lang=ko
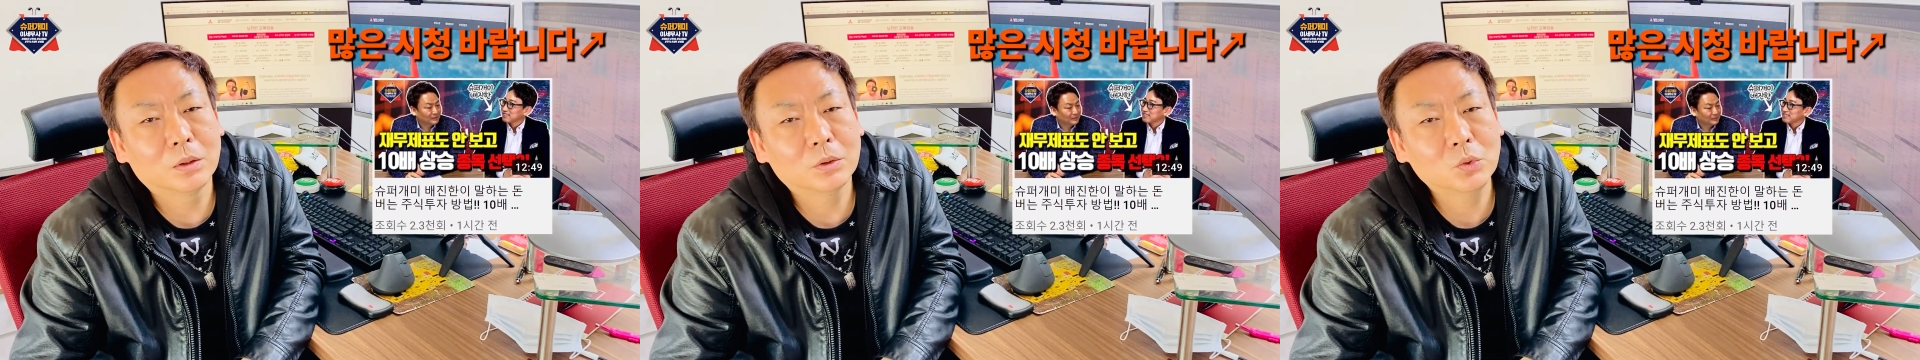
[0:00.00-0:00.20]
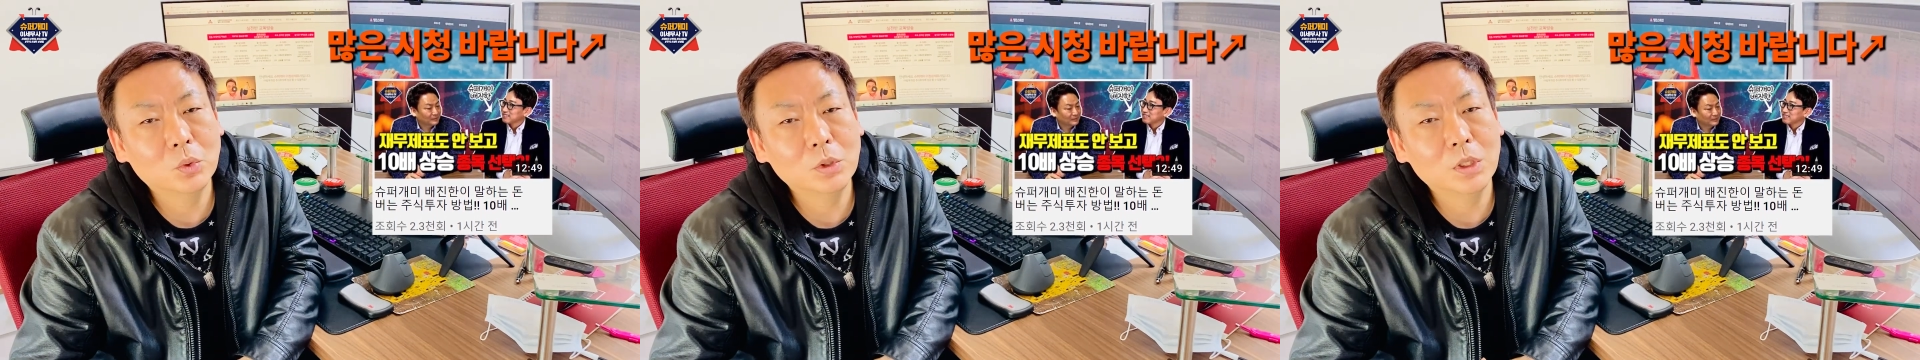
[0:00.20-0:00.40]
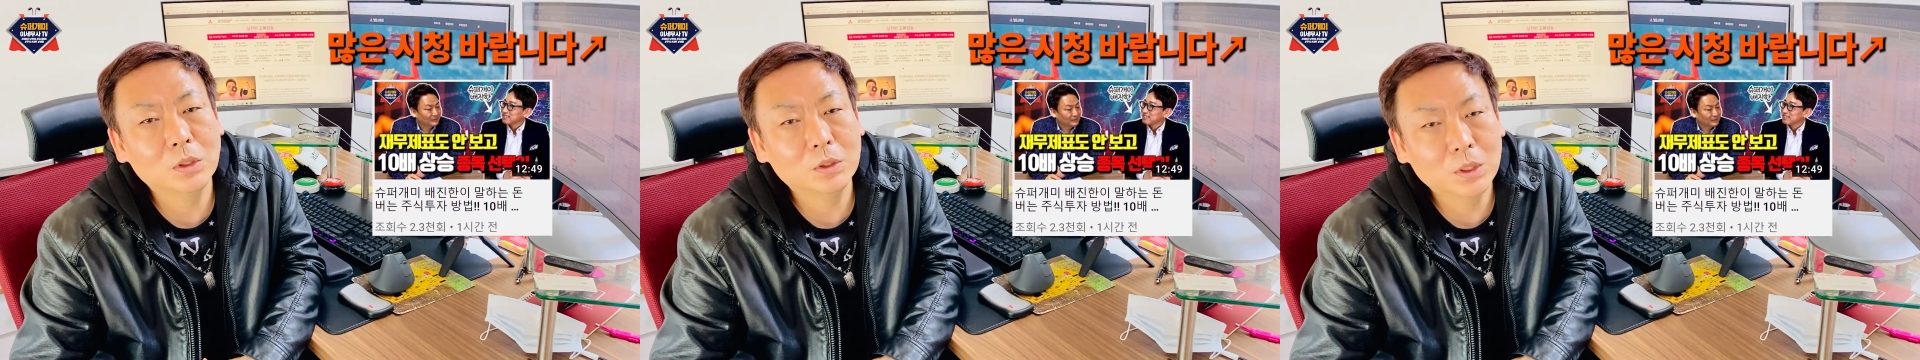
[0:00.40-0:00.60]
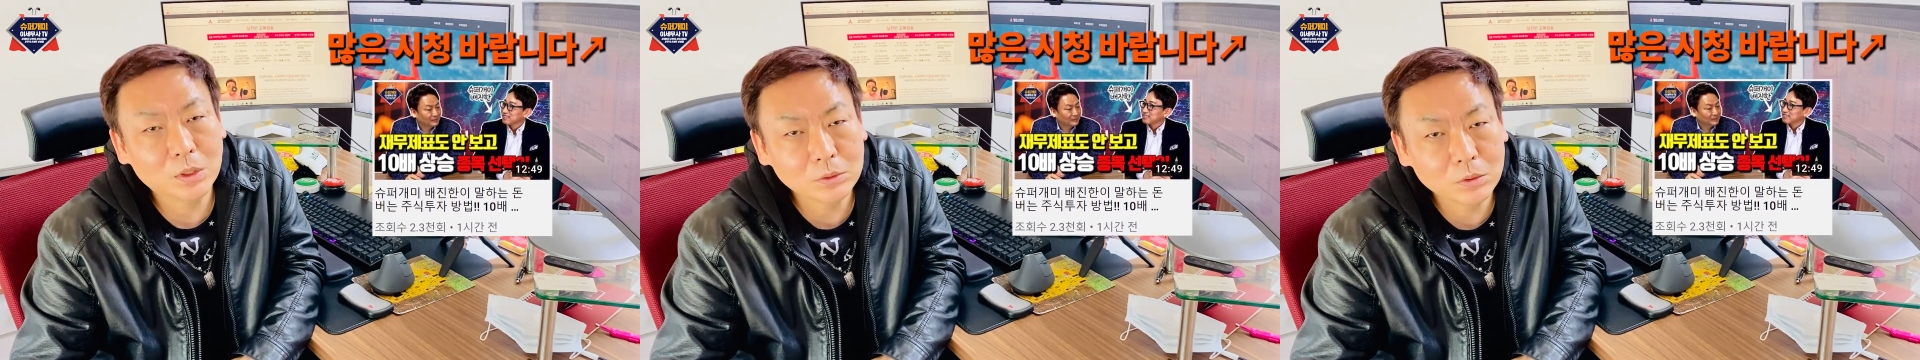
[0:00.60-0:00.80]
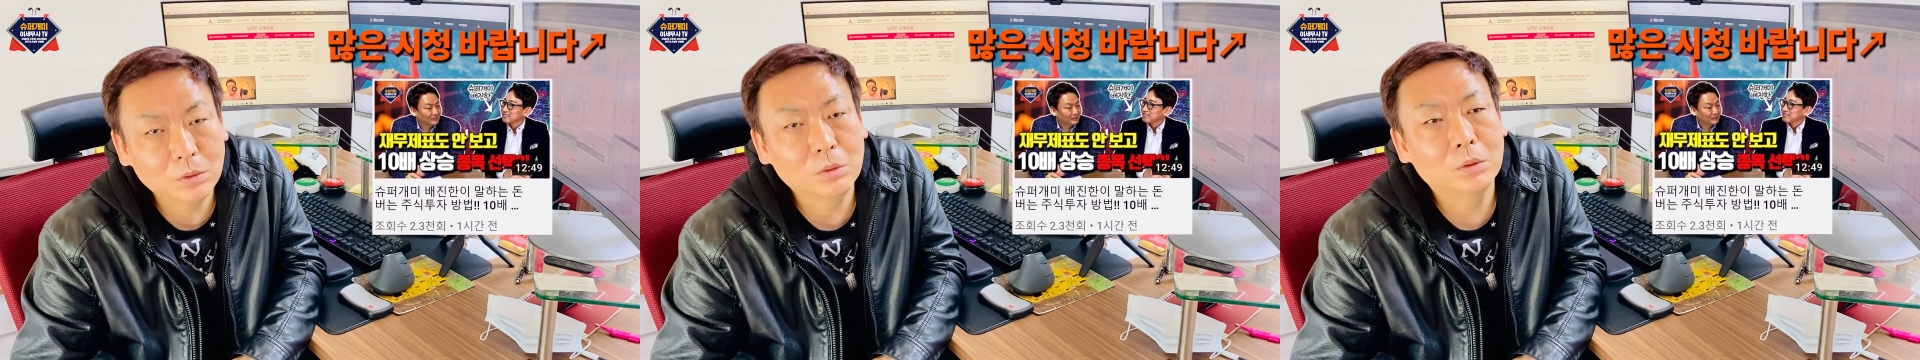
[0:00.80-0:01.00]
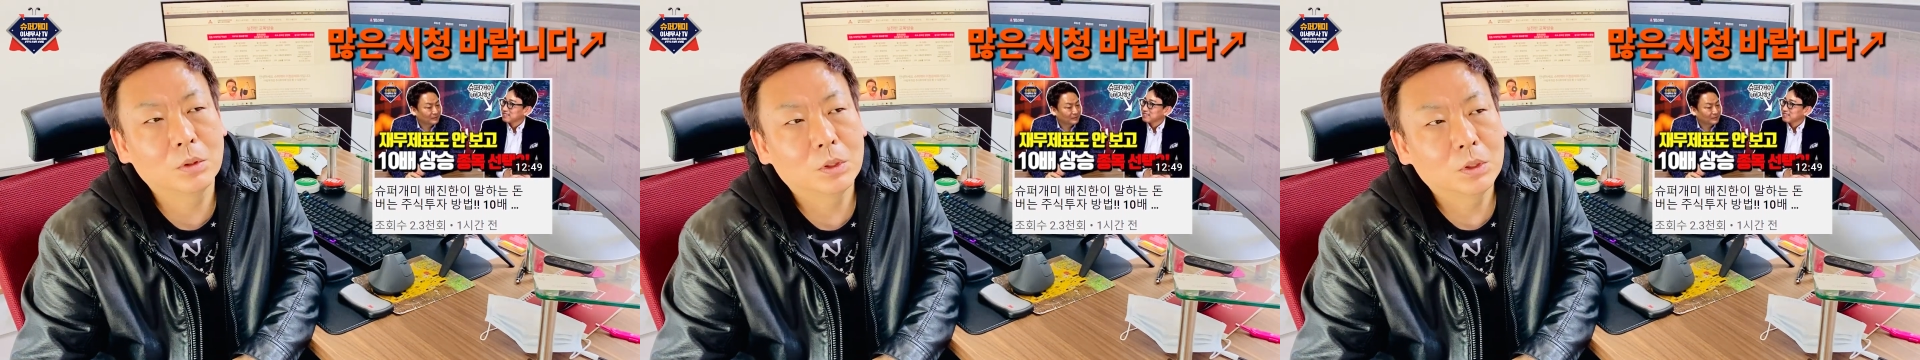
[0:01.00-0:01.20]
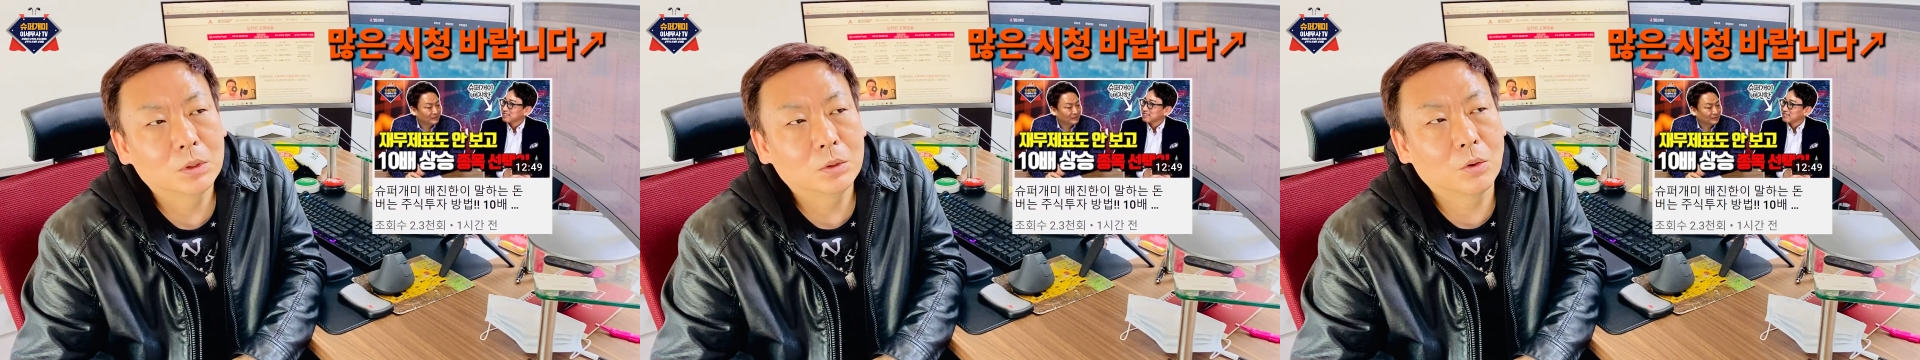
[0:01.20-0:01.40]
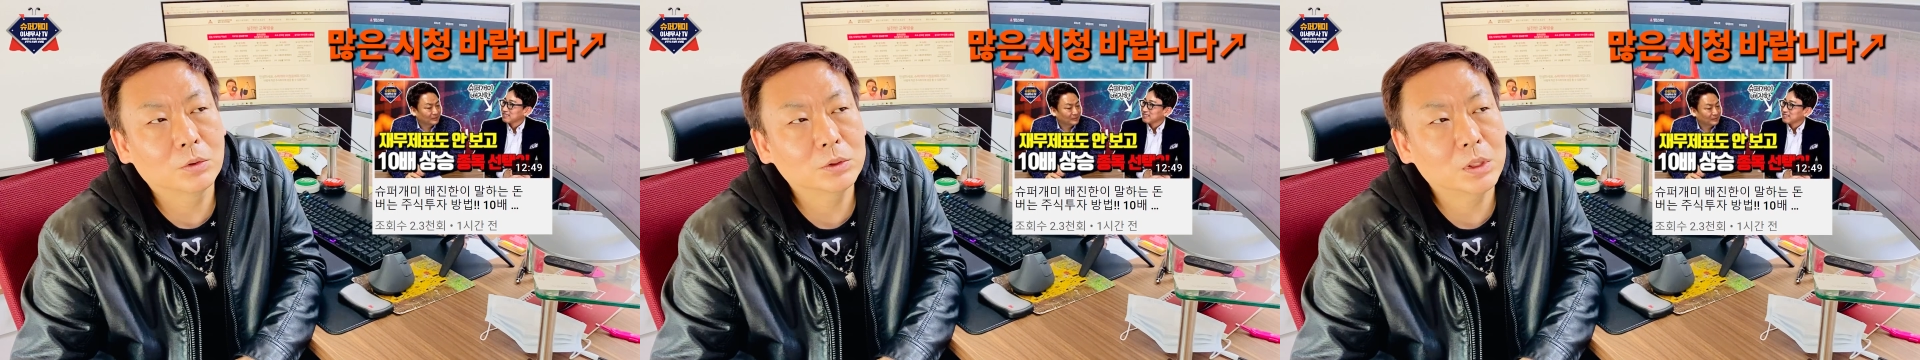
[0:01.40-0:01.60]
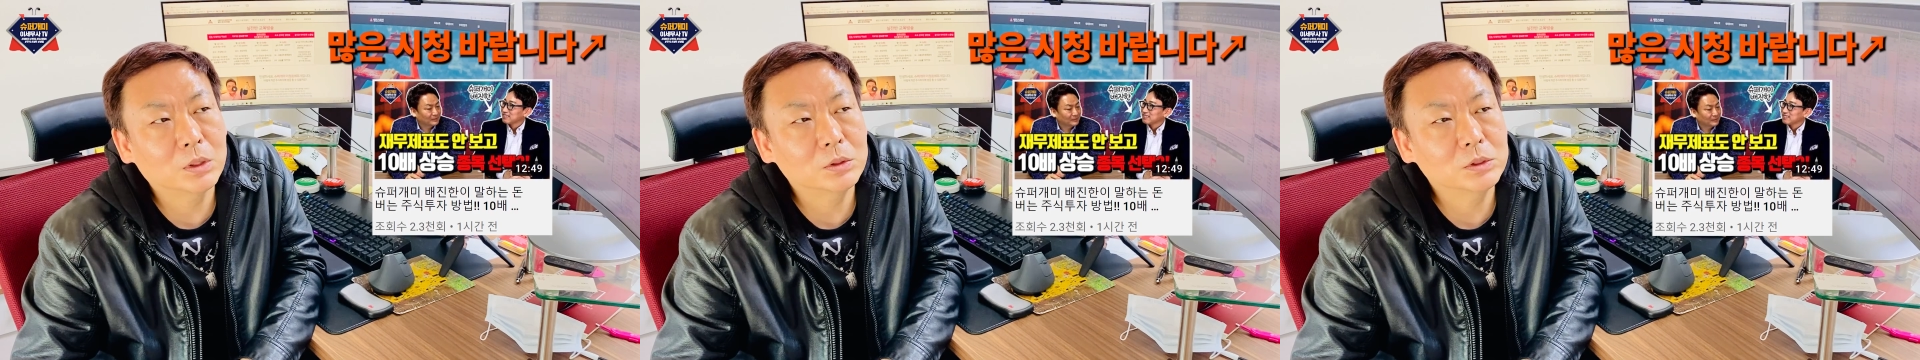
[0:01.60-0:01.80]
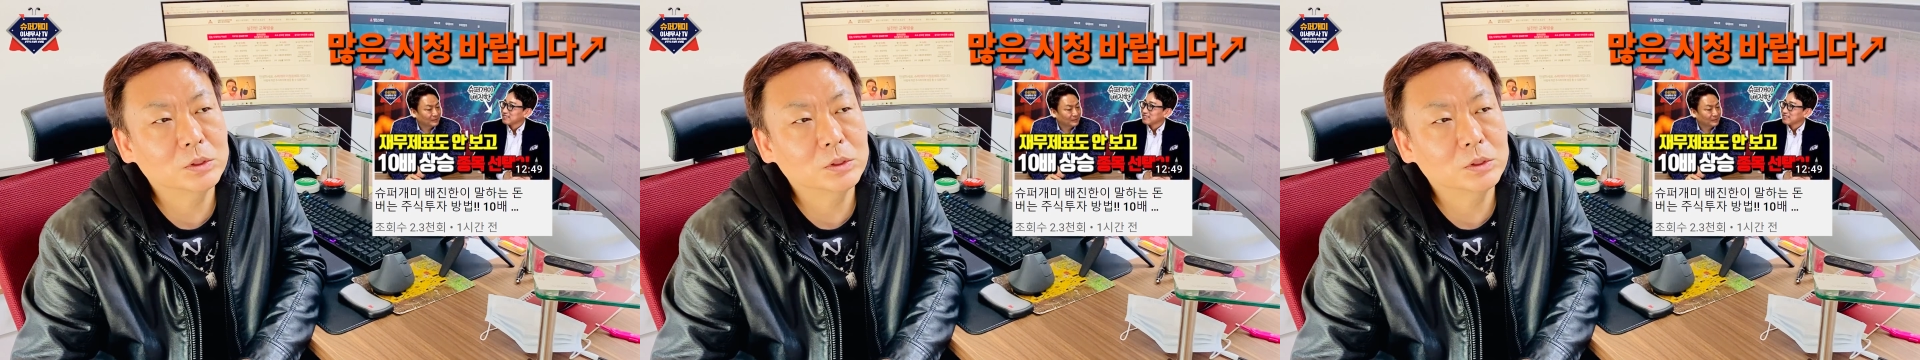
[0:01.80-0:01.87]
초대를 해서 영상을